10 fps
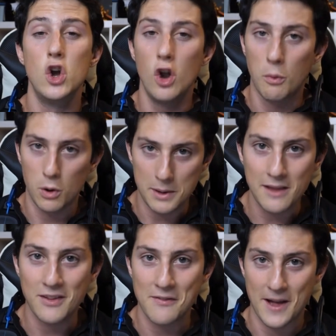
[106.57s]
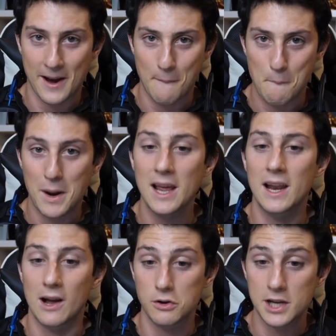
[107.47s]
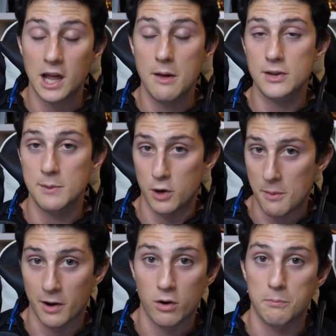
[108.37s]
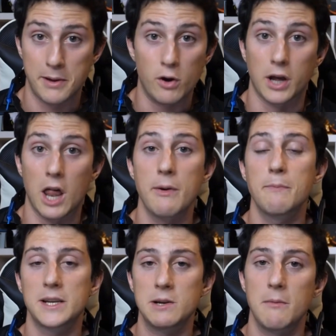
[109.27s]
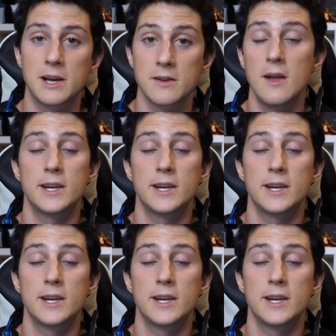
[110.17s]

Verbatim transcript: Lo volví a intentar, ¿vale? Y la cosa cada vez se ponía mejor, peor, cada vez pesaba más.